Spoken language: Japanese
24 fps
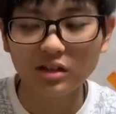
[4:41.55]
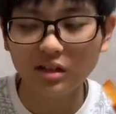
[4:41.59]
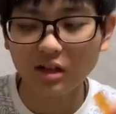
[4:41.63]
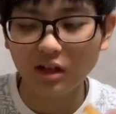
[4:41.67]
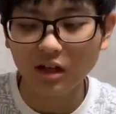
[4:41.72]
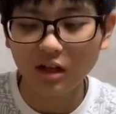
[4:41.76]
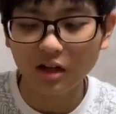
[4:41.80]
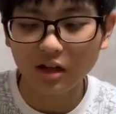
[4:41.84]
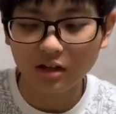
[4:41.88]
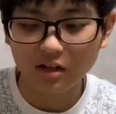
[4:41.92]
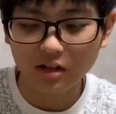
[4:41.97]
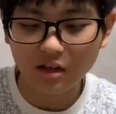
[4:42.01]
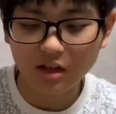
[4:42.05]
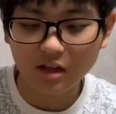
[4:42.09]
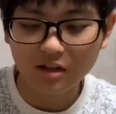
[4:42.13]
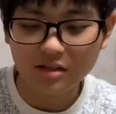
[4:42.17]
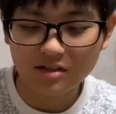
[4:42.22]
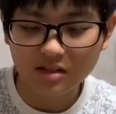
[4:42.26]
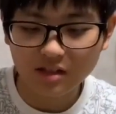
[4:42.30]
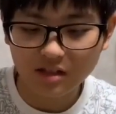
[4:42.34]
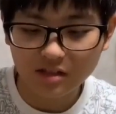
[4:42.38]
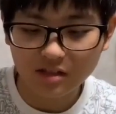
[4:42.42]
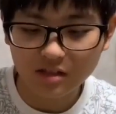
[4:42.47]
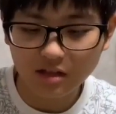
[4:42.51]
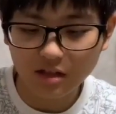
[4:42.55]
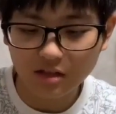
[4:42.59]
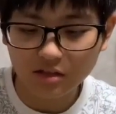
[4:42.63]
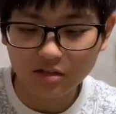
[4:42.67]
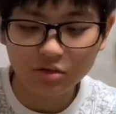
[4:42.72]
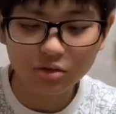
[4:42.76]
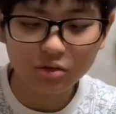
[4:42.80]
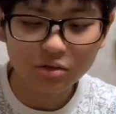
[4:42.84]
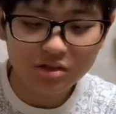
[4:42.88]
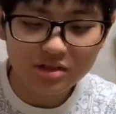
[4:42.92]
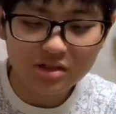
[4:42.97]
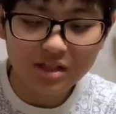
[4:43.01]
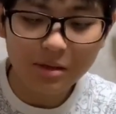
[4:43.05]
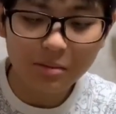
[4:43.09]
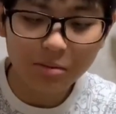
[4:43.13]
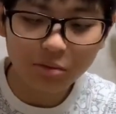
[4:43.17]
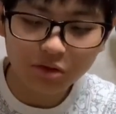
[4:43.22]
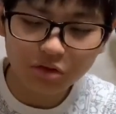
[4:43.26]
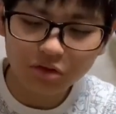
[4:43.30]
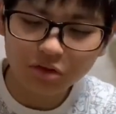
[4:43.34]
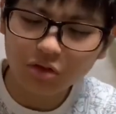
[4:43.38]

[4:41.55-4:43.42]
だからね、ぜひね、一つは持っ